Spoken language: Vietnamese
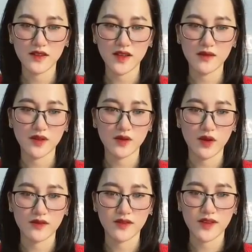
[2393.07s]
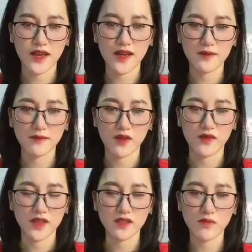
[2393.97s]
Em thì thoảng đưa tay lên bảo
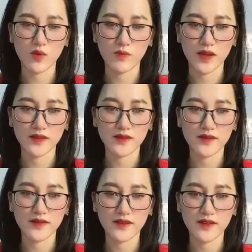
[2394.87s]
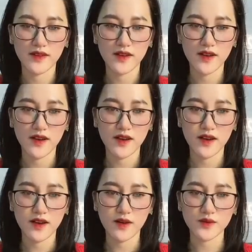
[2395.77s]
vệ trước bụng mình
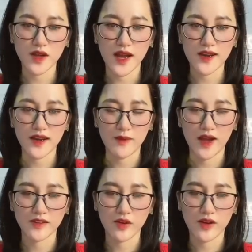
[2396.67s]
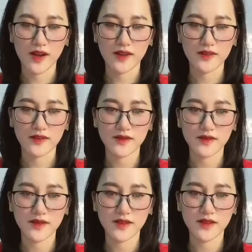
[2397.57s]
Không cho ai làm hại nó cả
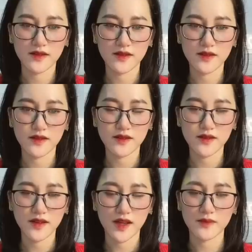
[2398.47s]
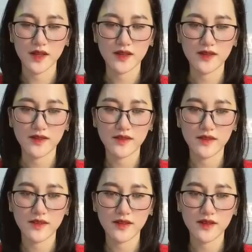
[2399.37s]
Anh biết
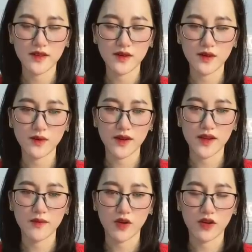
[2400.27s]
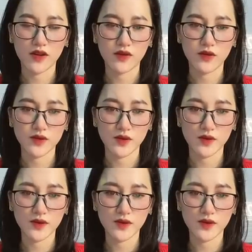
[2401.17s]
Lúc ấy em có cần ngôn rồi